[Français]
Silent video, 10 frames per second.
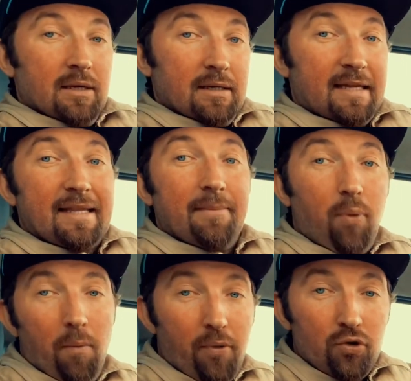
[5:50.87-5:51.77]
C'est un
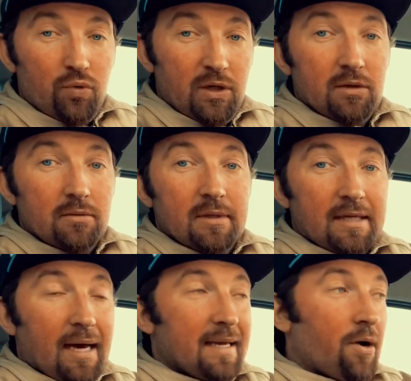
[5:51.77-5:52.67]
bon produit.
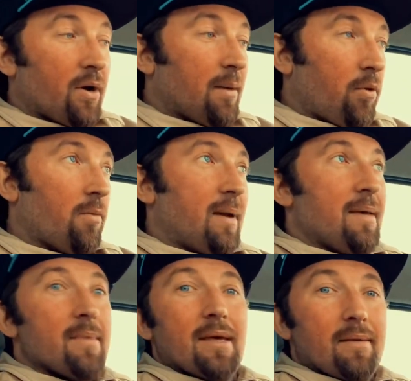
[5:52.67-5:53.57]
Ça, il n'y a aucun
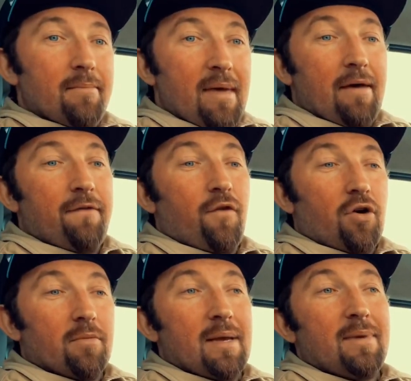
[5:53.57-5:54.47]
problème. Mais il faut
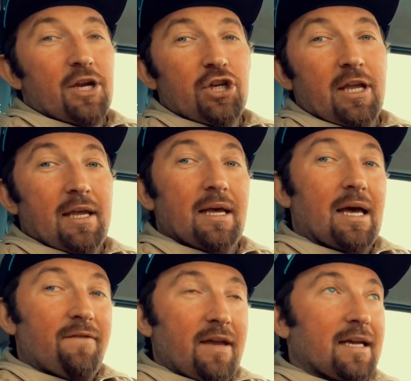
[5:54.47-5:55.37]
quand même l'acheter
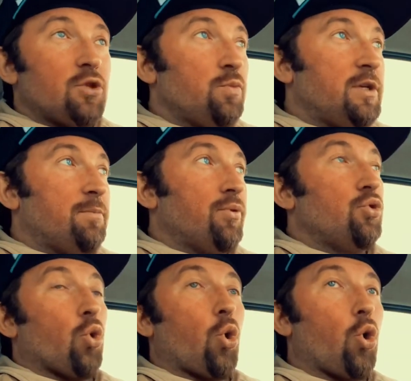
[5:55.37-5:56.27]
avec un tout petit peu
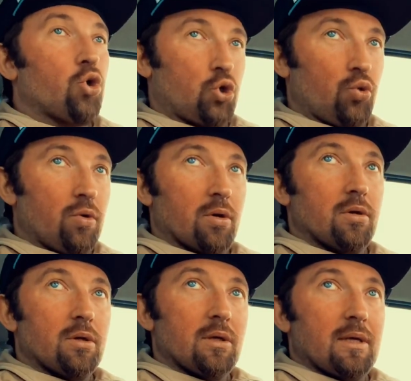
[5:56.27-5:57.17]
de recul,
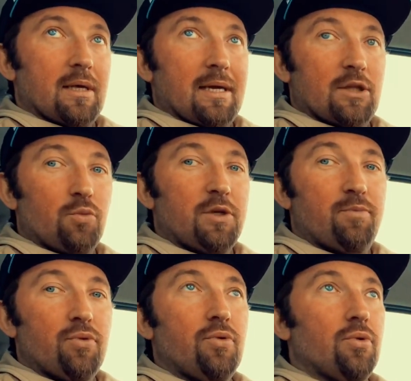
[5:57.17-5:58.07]
un tout petit
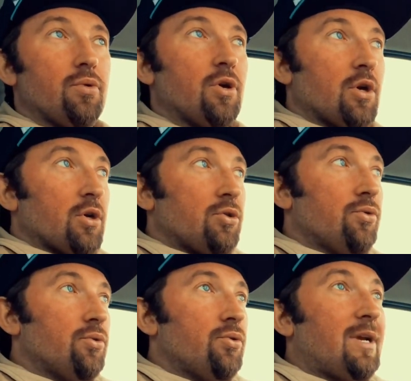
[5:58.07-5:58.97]
peu de,
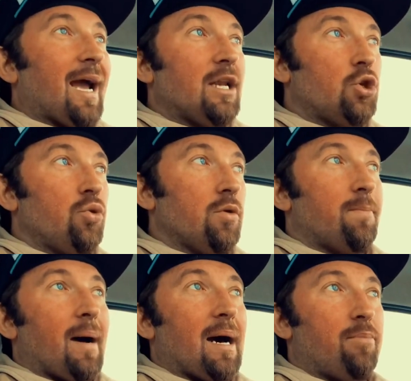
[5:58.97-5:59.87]
de, de calcul
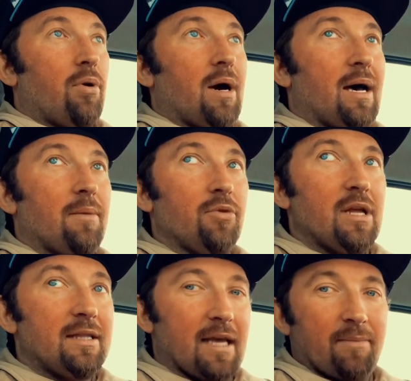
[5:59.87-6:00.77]
par rapport à un
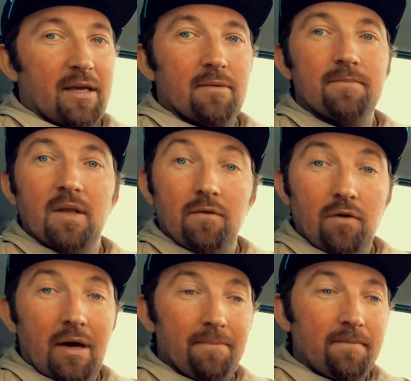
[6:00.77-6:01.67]
modèle thermique.
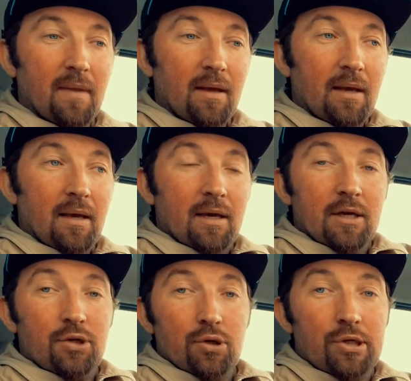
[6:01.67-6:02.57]
Voilà.
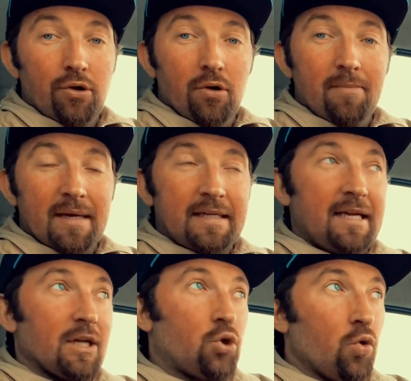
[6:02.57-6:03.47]
Sur ce,
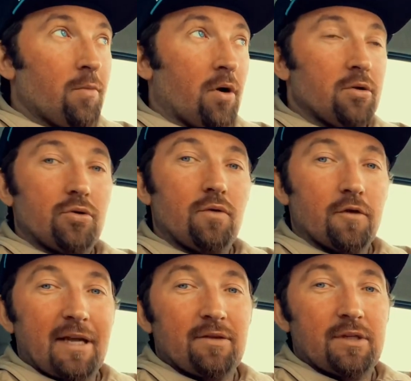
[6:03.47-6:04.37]
merci à tout le monde de
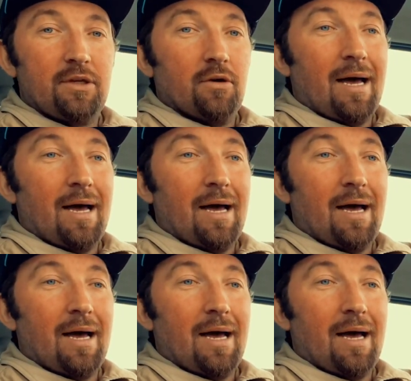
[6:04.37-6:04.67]
votre attention.